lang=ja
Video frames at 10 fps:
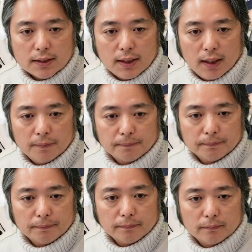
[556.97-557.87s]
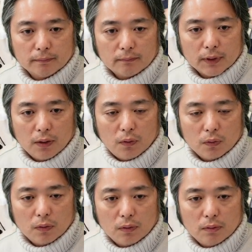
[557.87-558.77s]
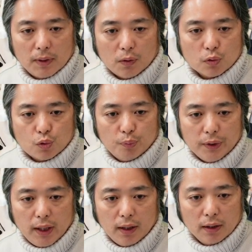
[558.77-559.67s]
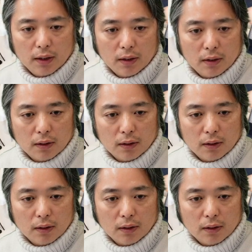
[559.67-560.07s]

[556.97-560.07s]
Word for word: らですね、このマイクロスコープで、